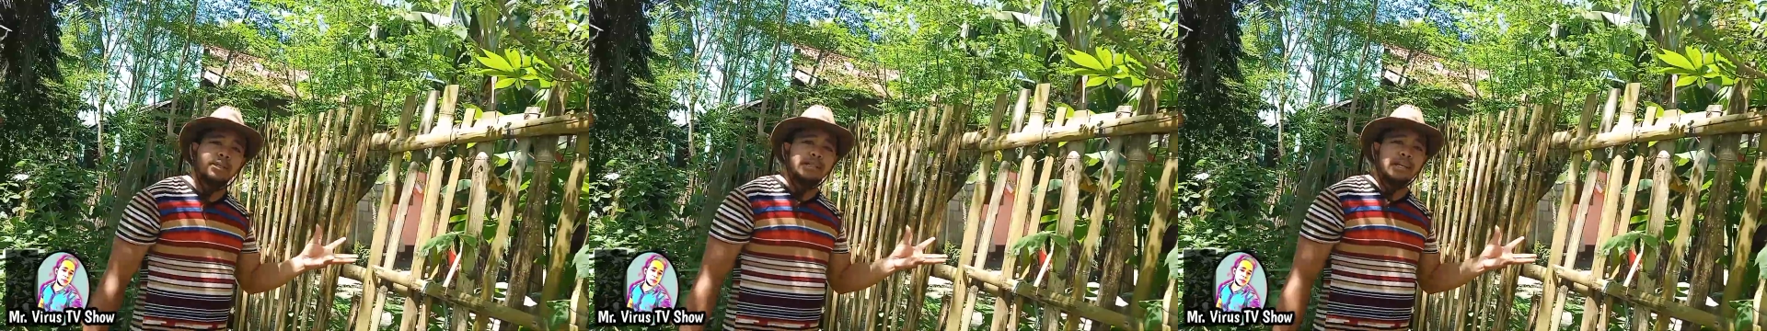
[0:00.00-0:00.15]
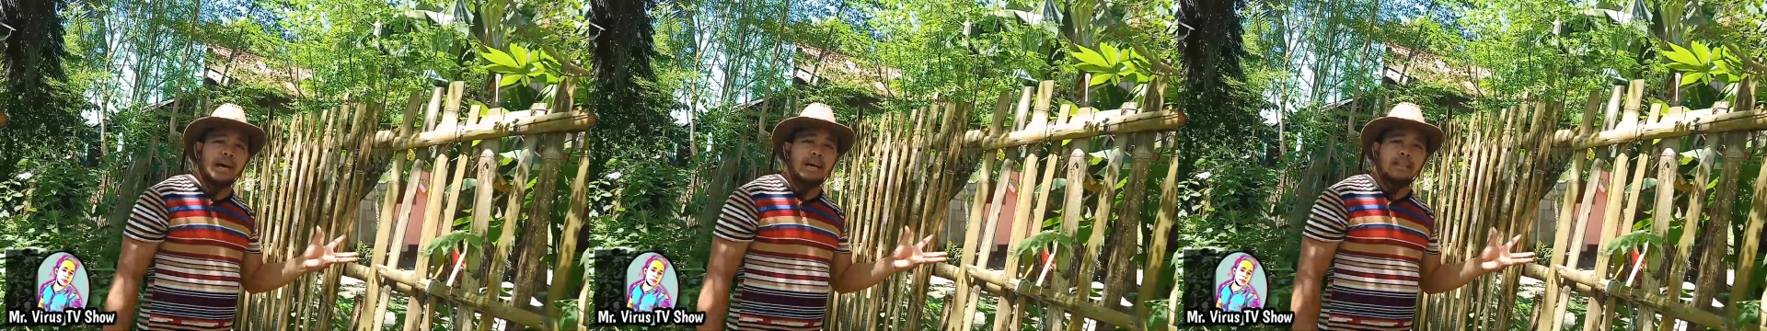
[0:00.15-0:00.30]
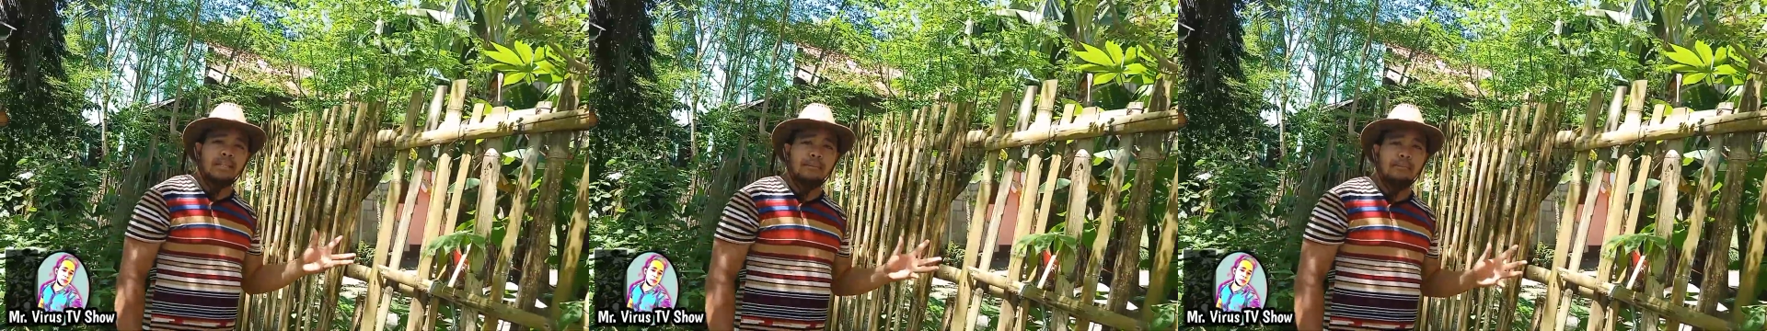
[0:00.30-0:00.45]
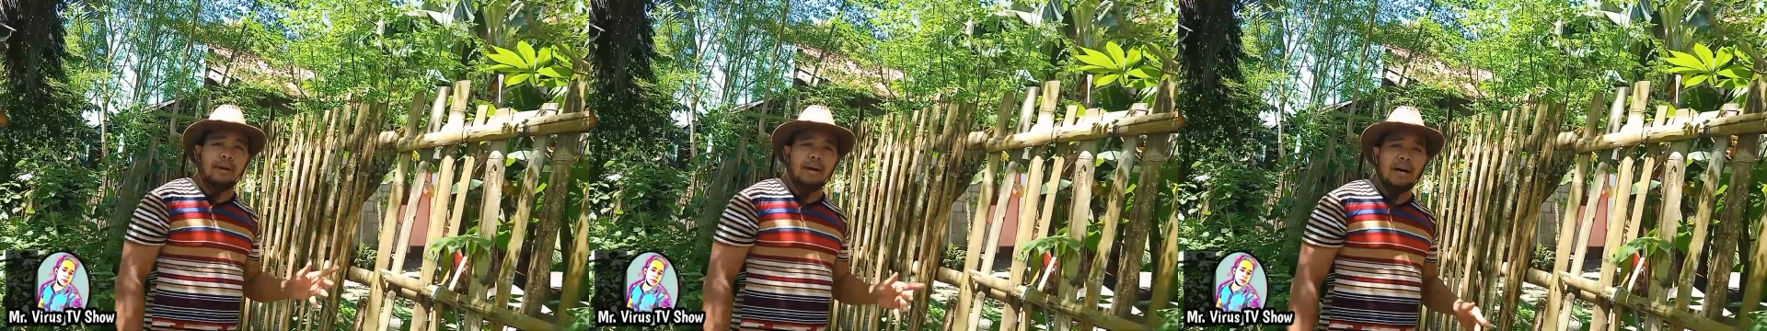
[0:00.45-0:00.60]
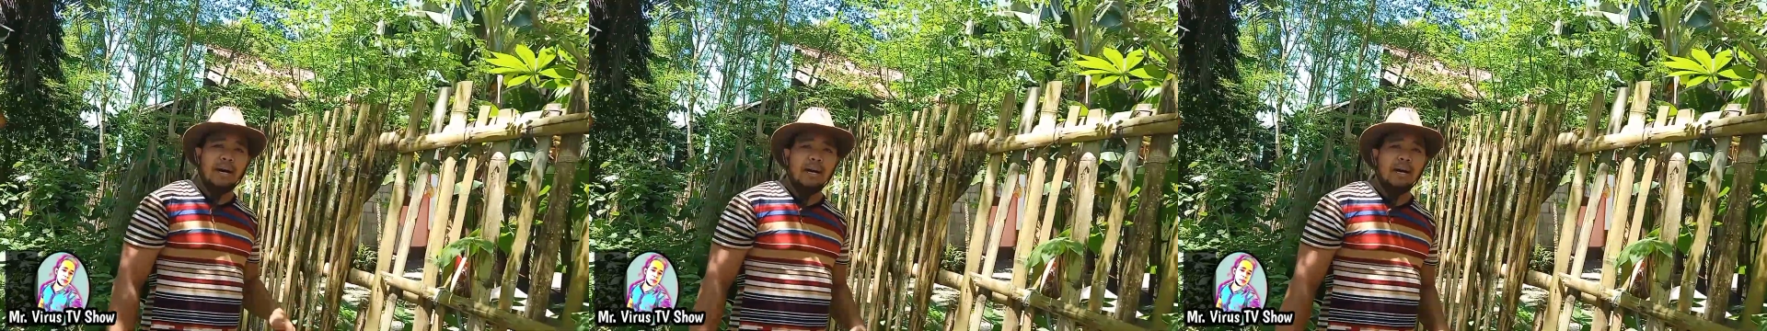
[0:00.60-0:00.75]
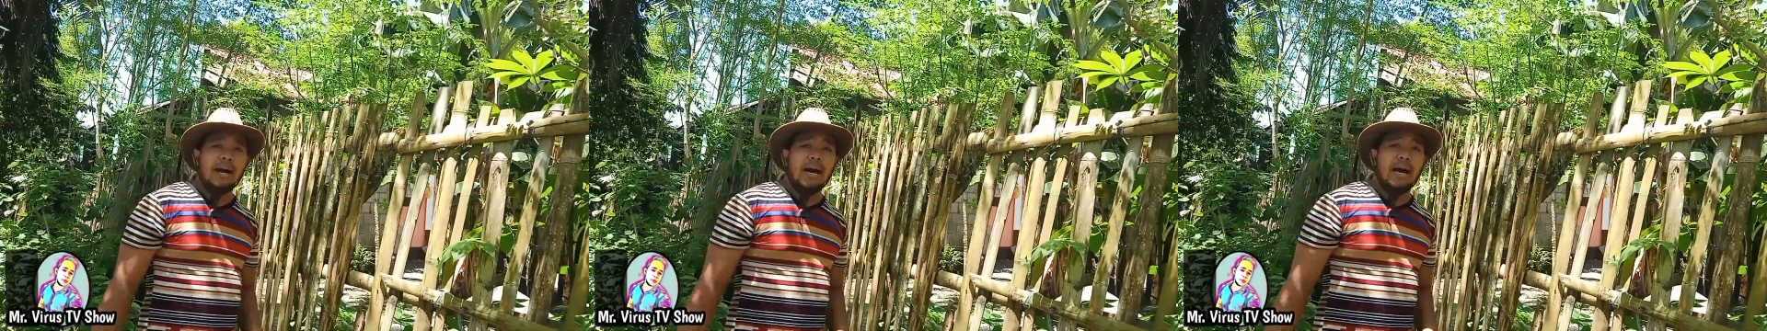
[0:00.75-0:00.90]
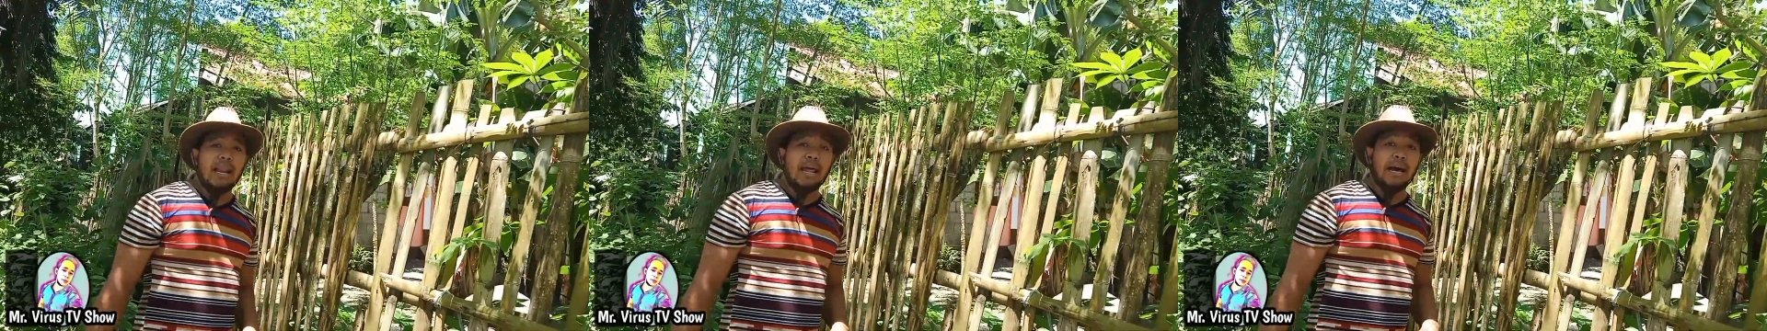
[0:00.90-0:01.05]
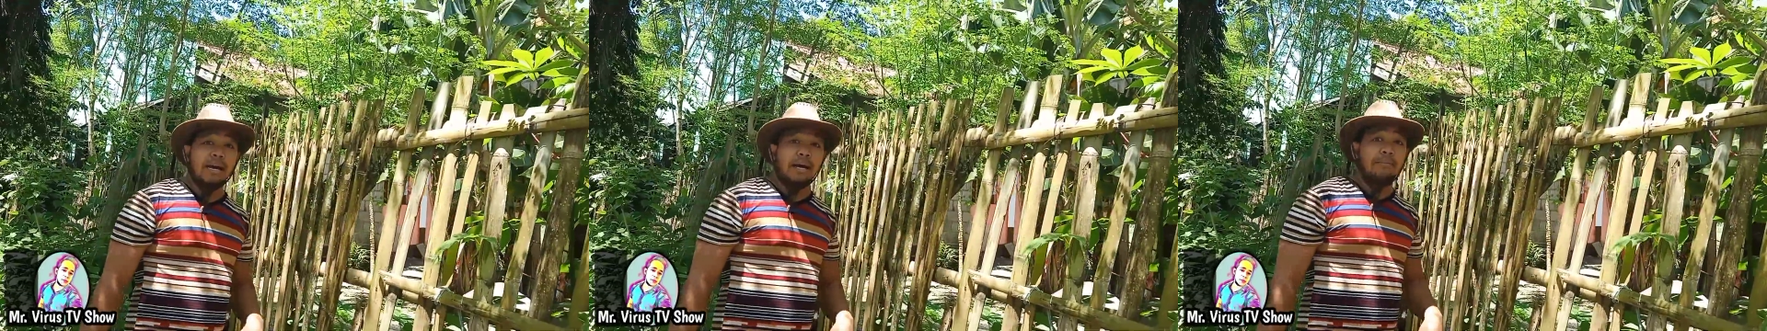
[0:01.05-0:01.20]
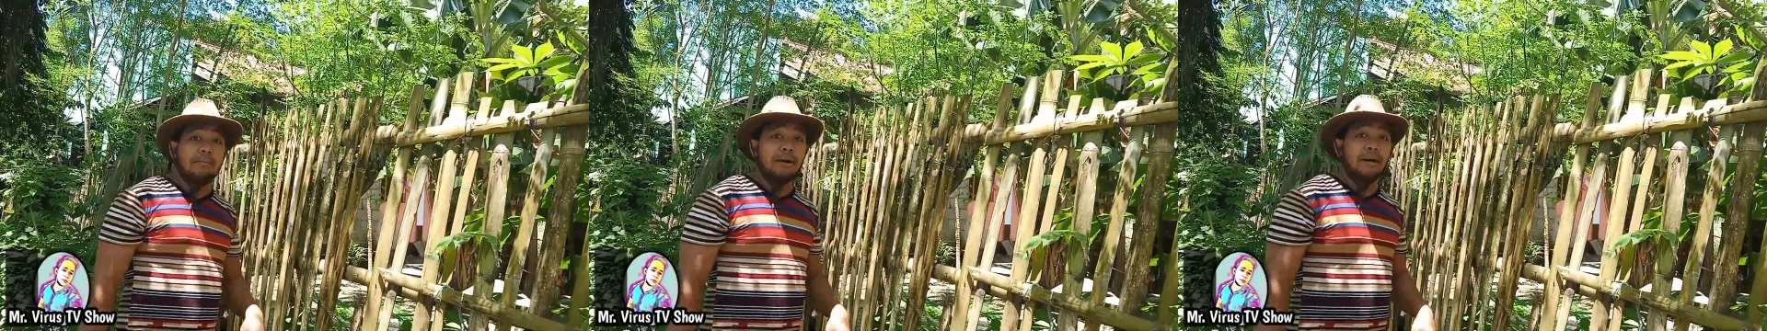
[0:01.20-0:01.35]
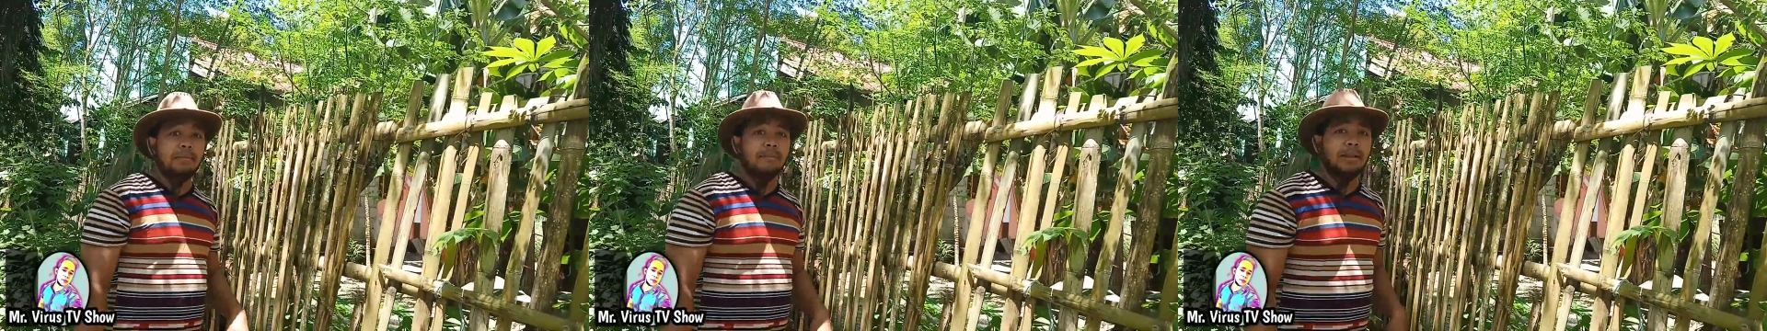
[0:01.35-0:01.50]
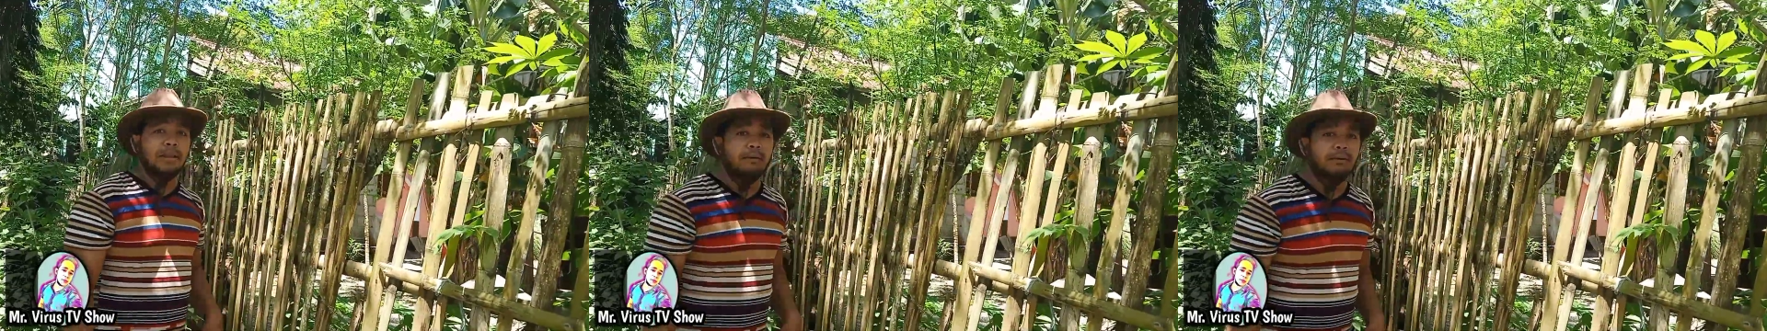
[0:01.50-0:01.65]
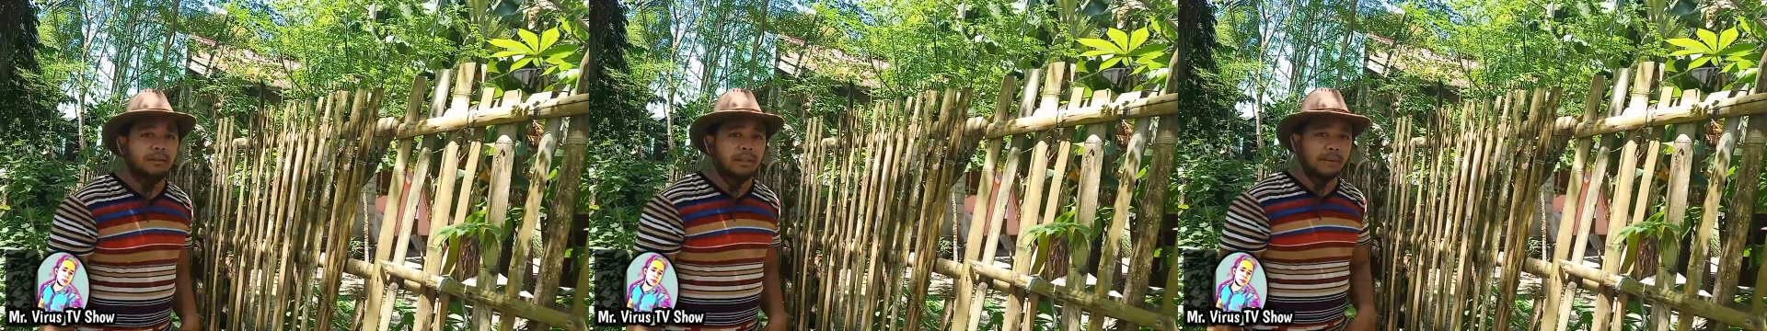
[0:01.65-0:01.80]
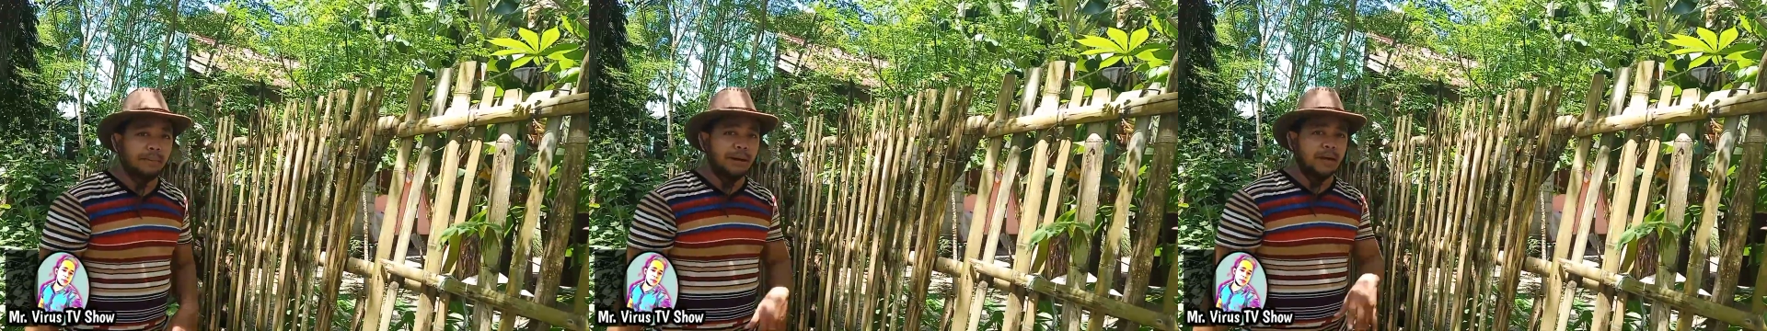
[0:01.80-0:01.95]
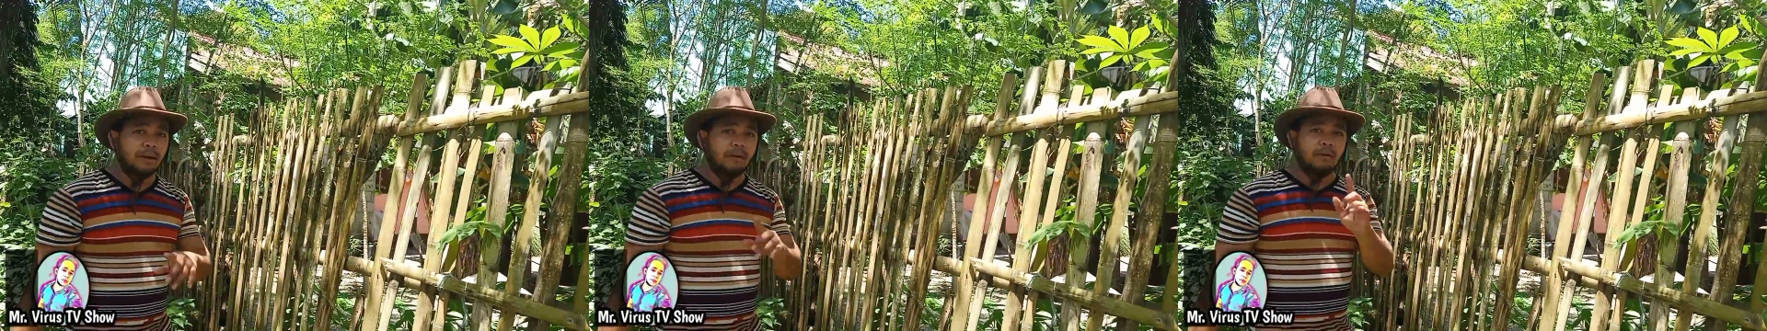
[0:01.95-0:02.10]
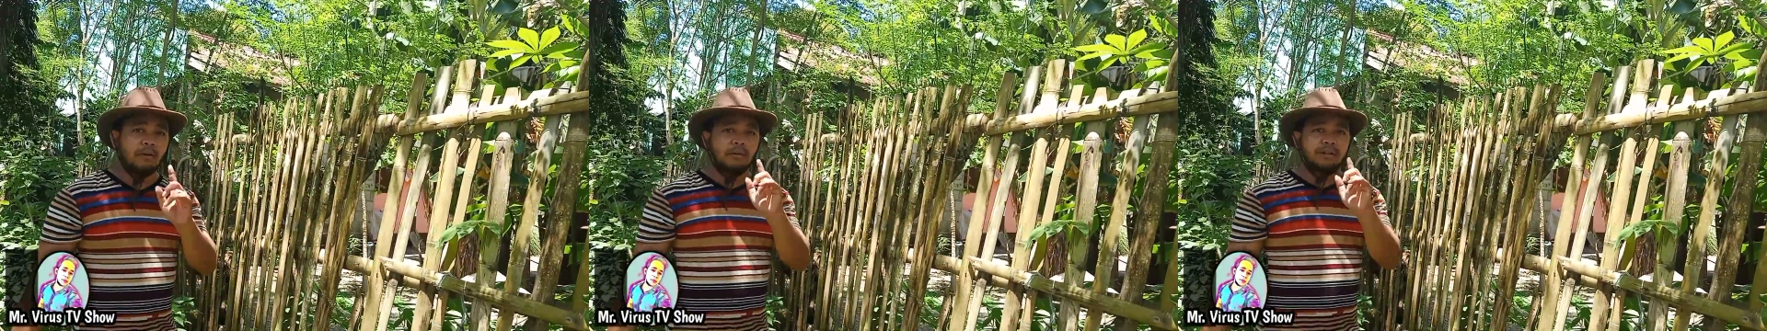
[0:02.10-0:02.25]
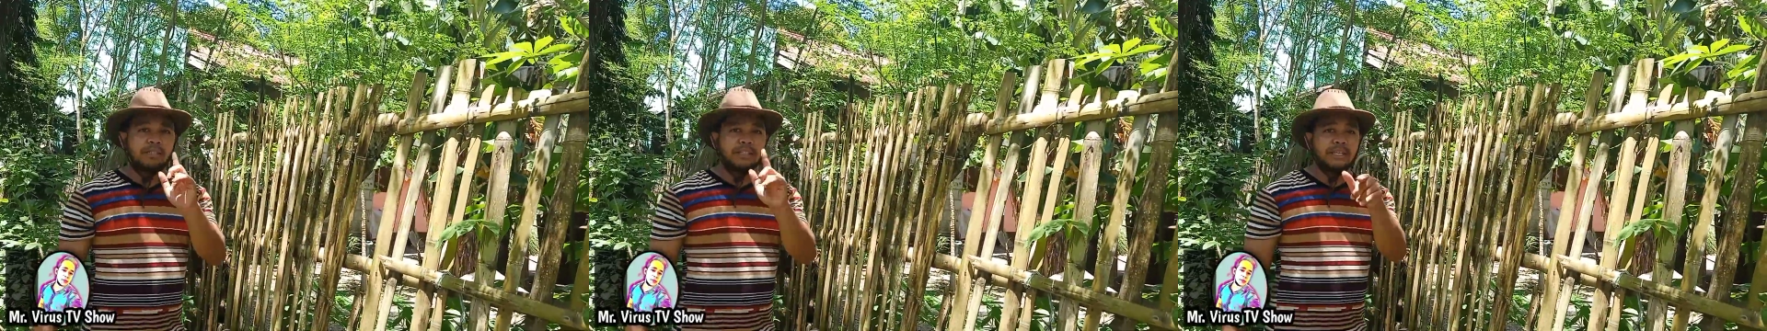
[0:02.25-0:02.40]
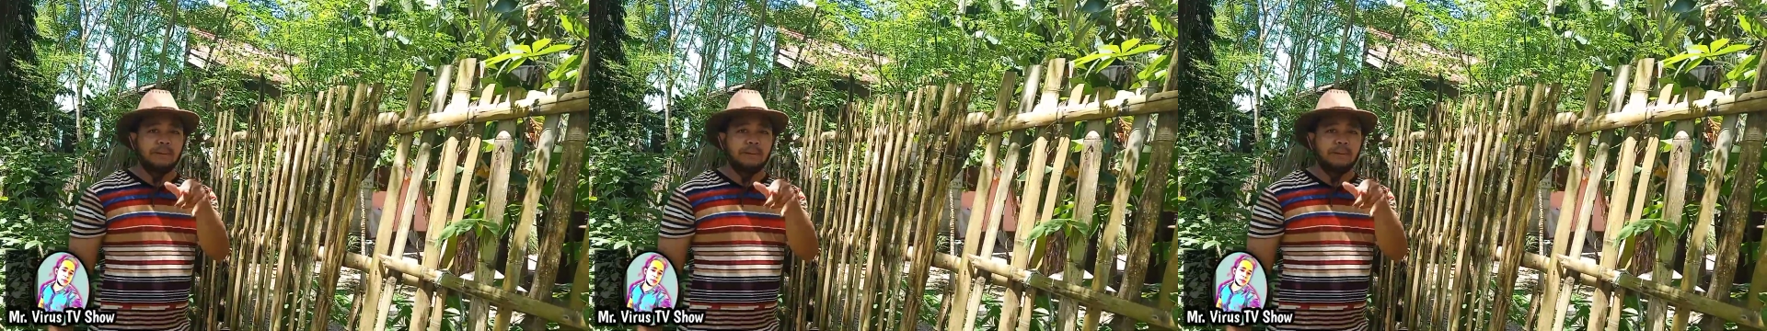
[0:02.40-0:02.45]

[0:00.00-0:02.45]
sa ating mga alaga mga manok na mayroong